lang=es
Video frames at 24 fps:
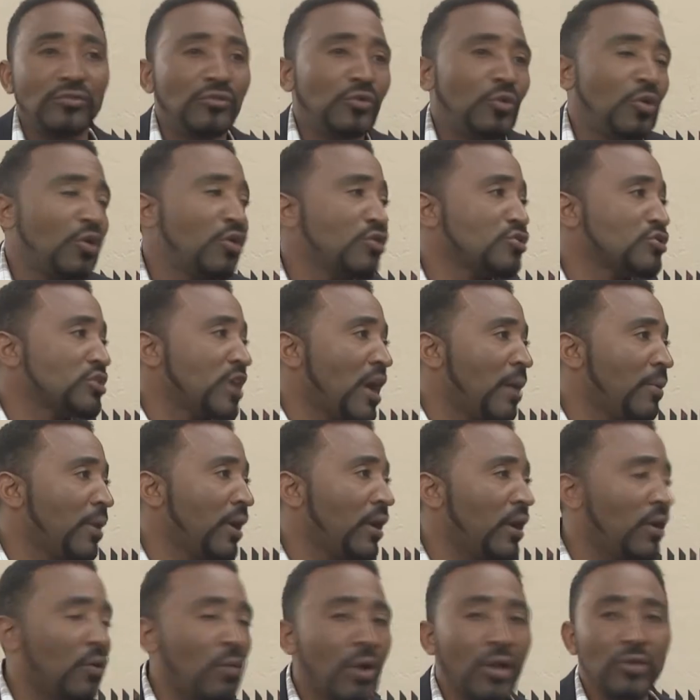uno no
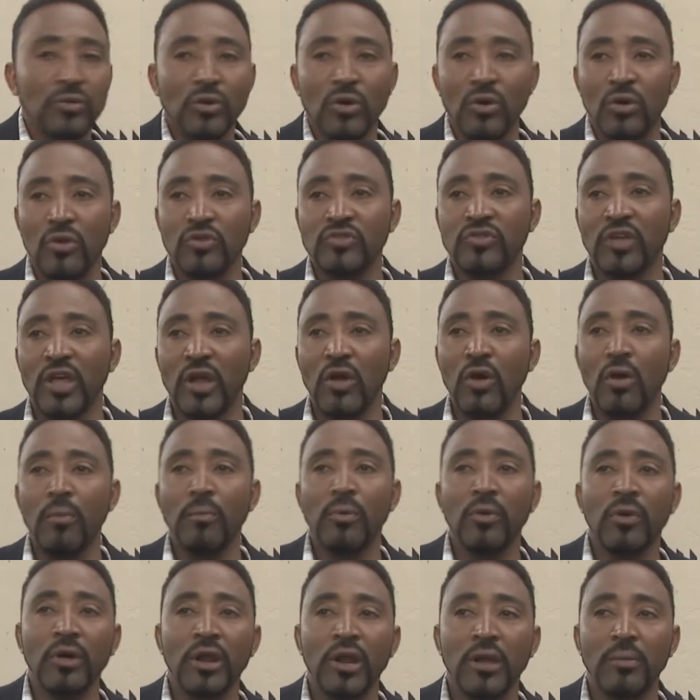sabe cuándo uno se
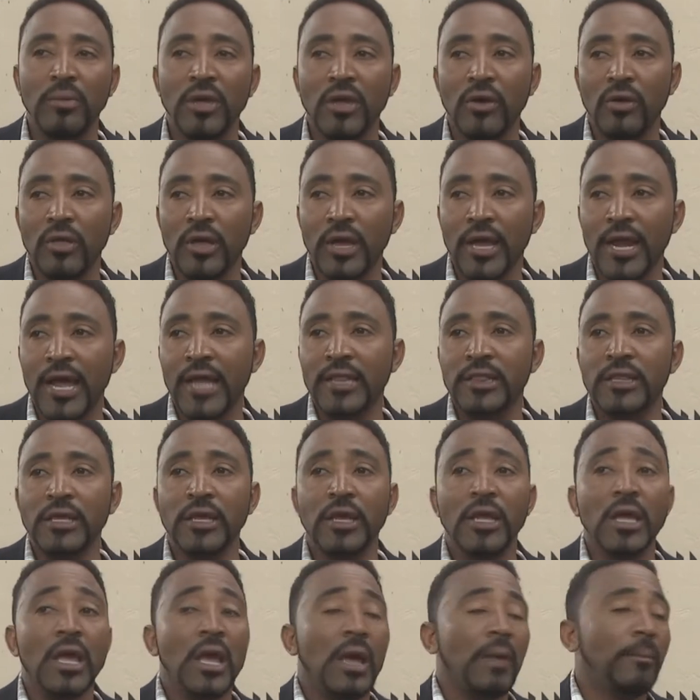compra un enemigo de
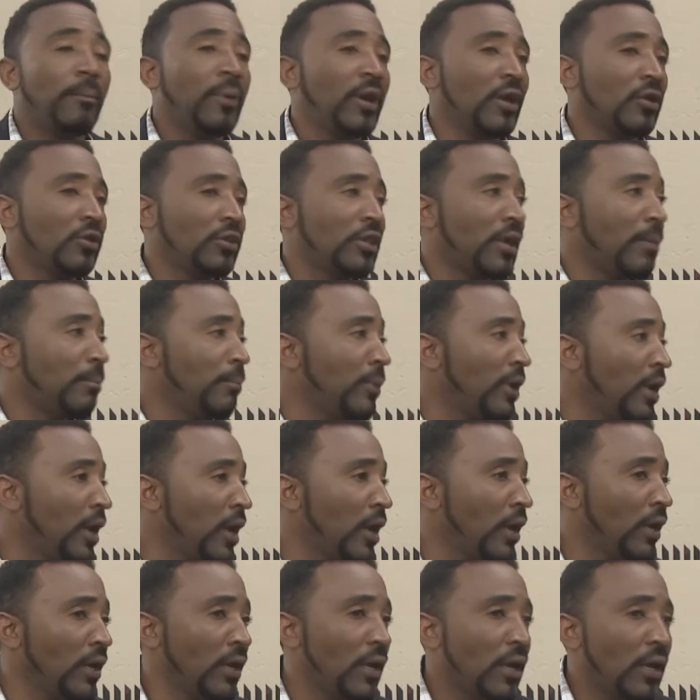gratis, pero
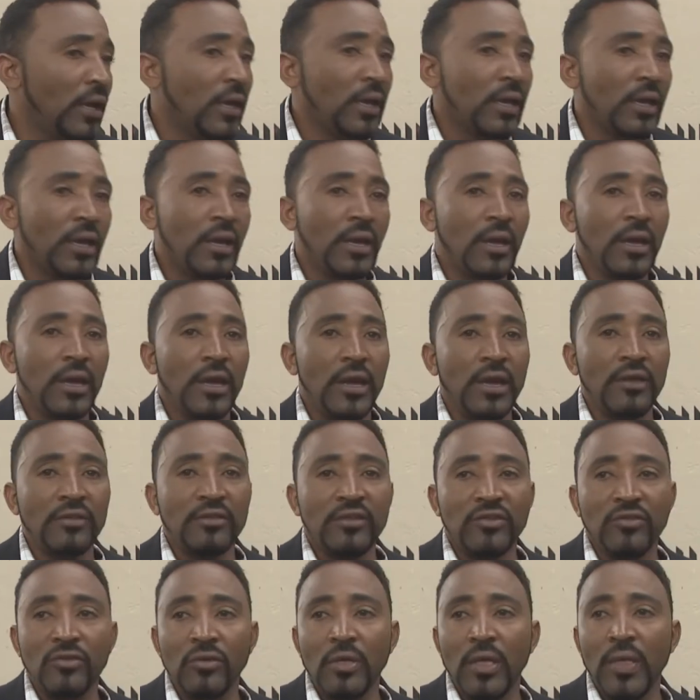también eh,
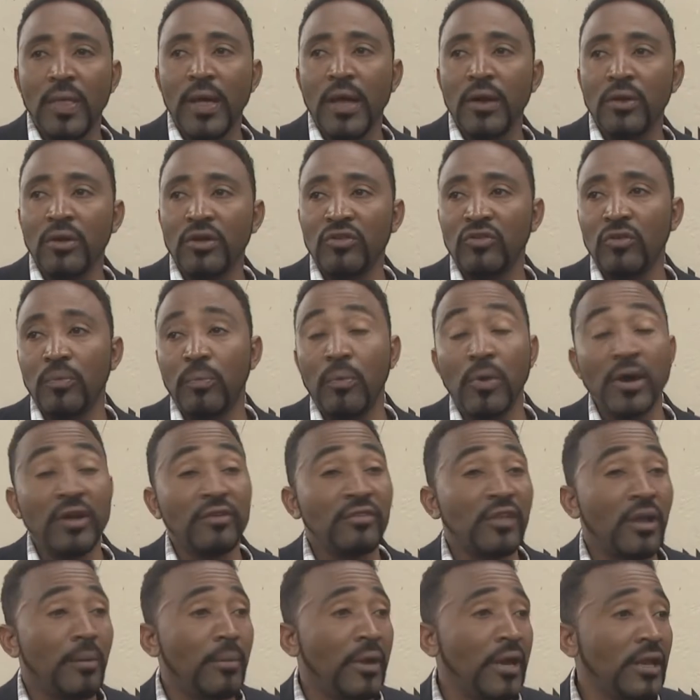este ciudadano que
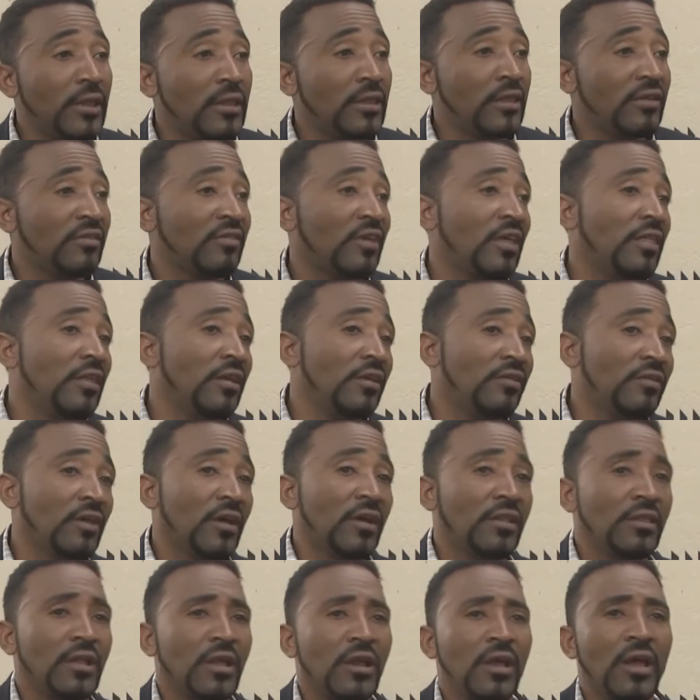supuestamente se
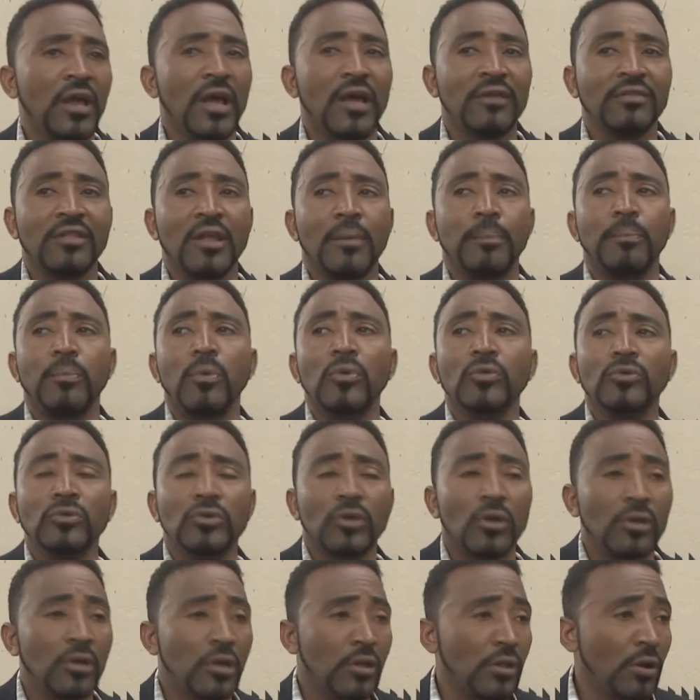dice que tiene hasta
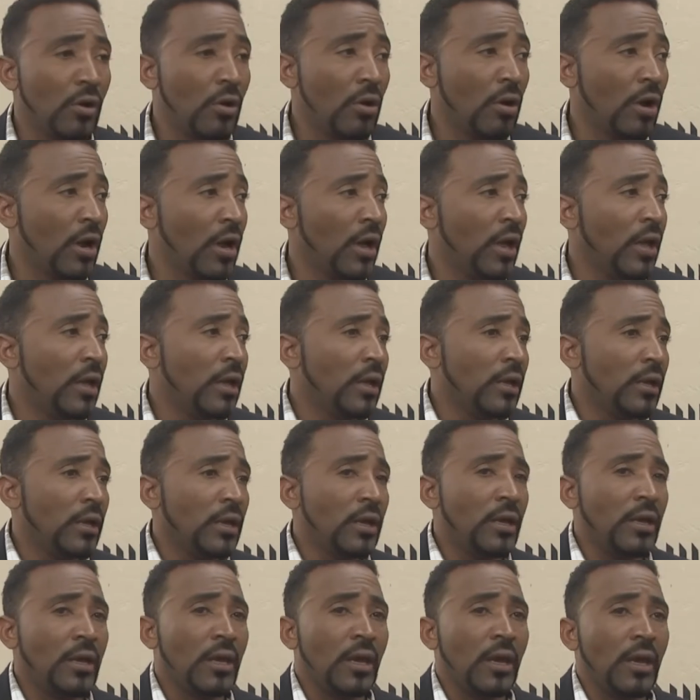punto de droga
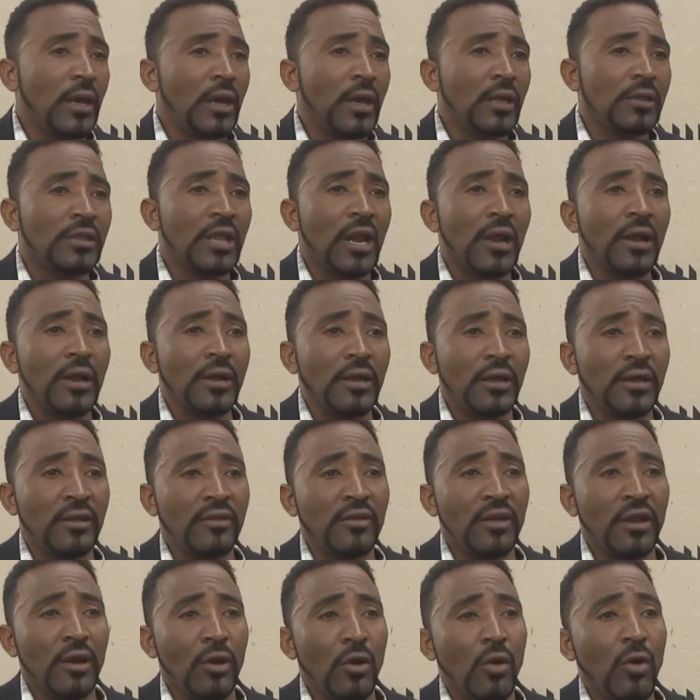y que
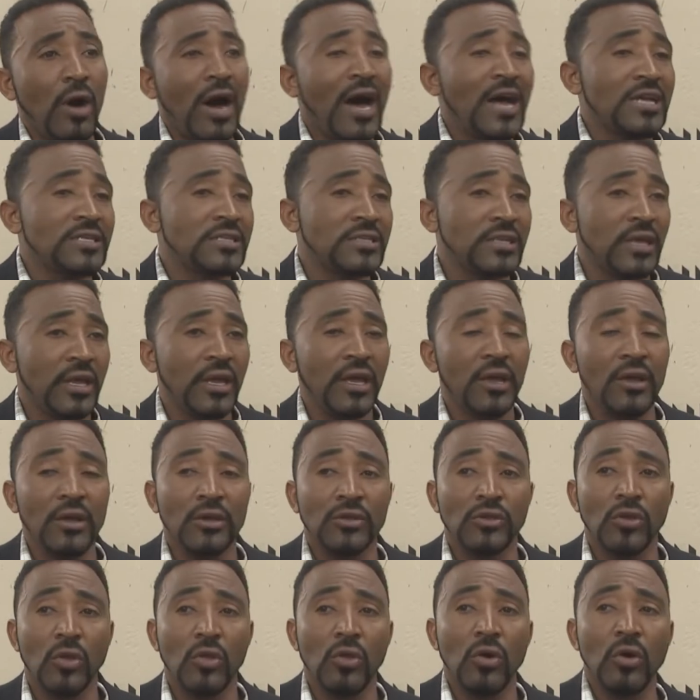eh, lo hace,
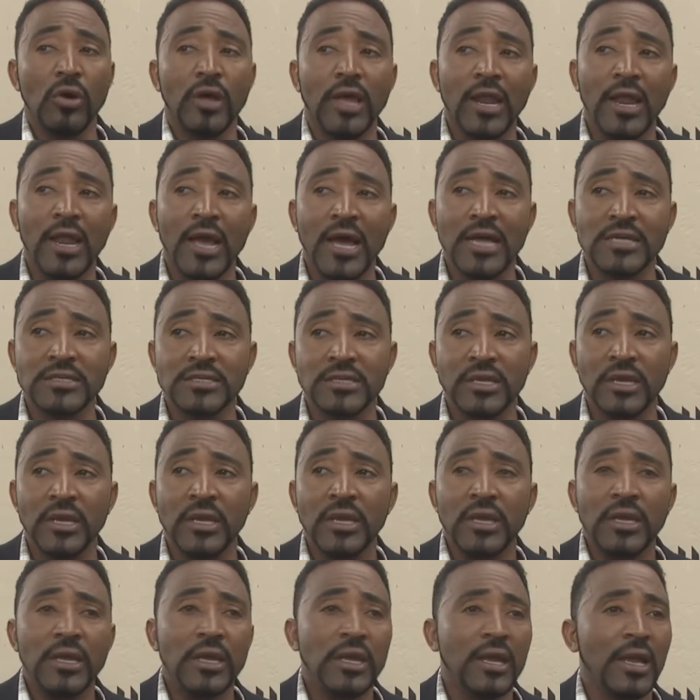todo lo que él hace,
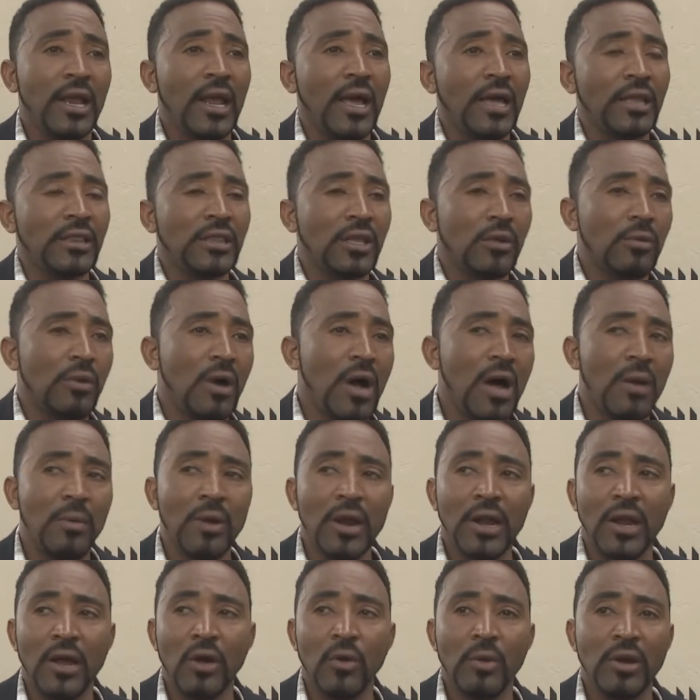y que la gente no
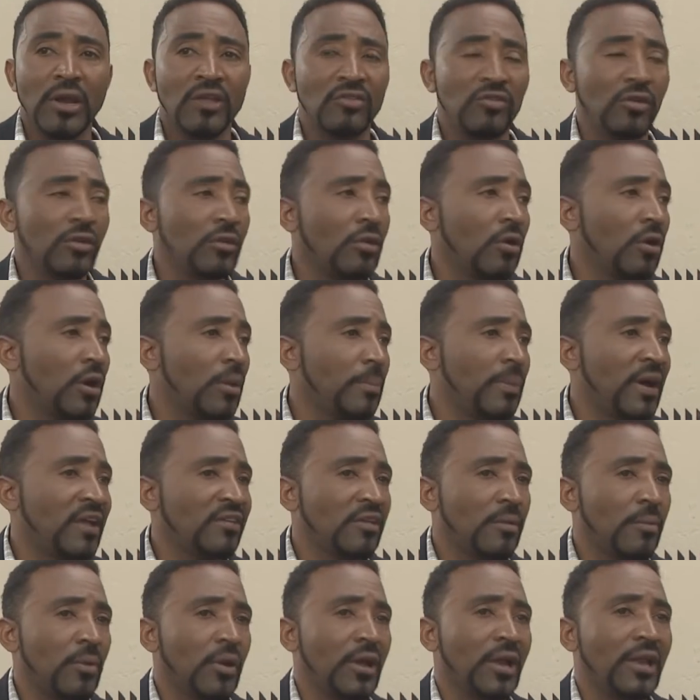habla en la gobernación de lo que
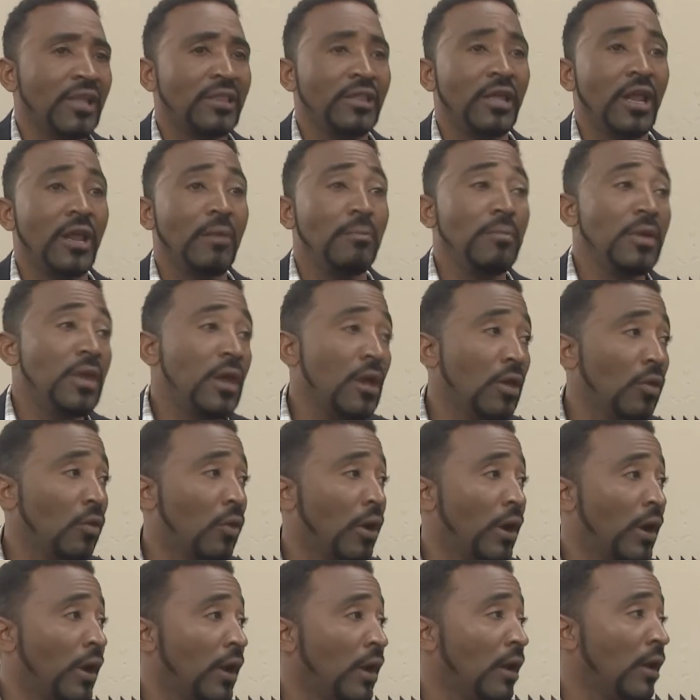pasa porque le tiene
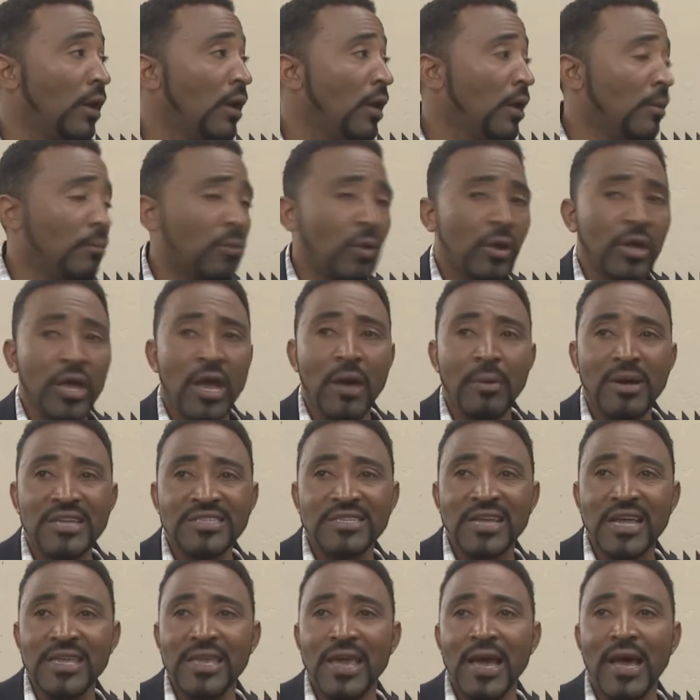miedo a él, porque es
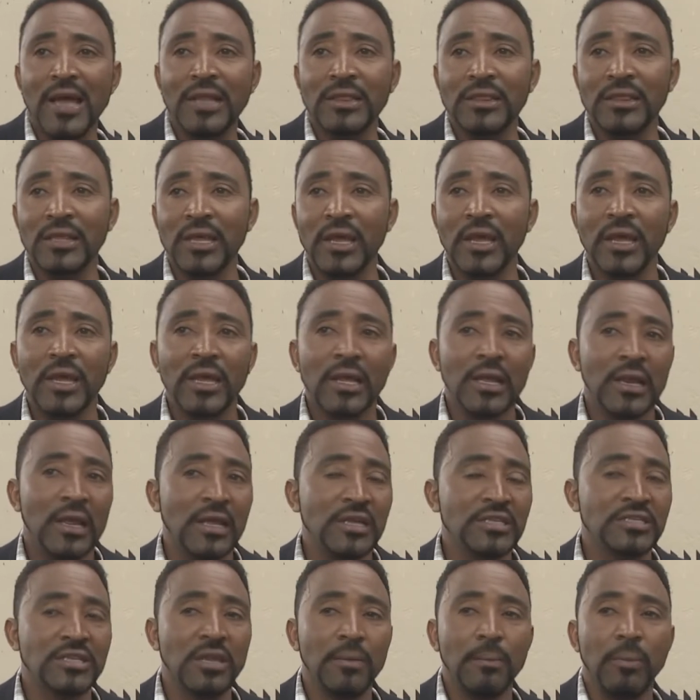avasallante, le
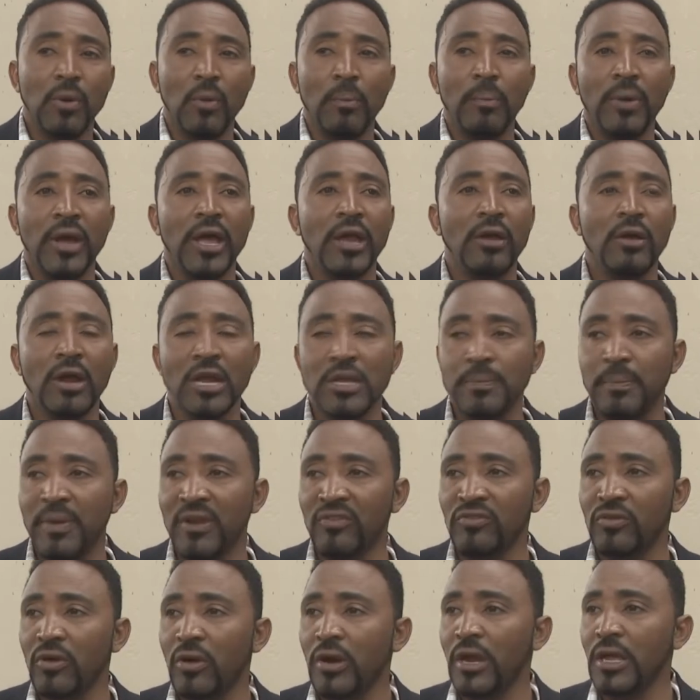dice improperio a las
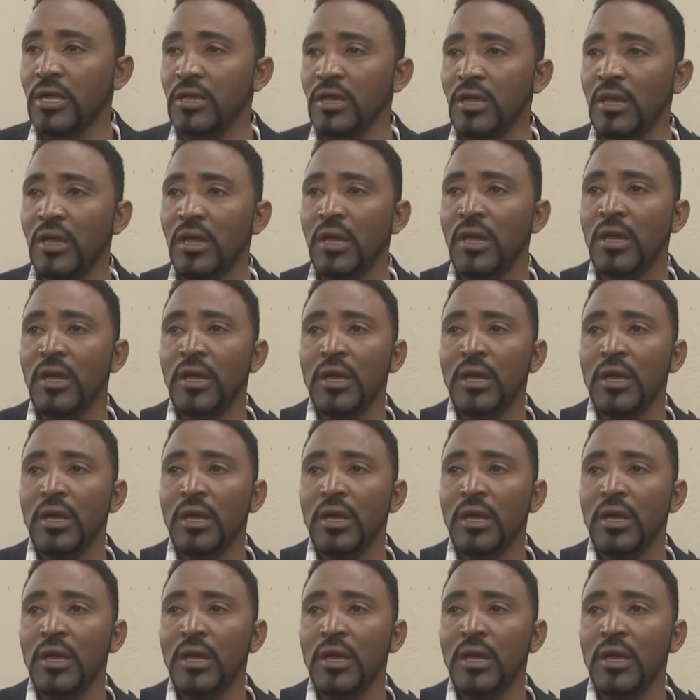personas allí.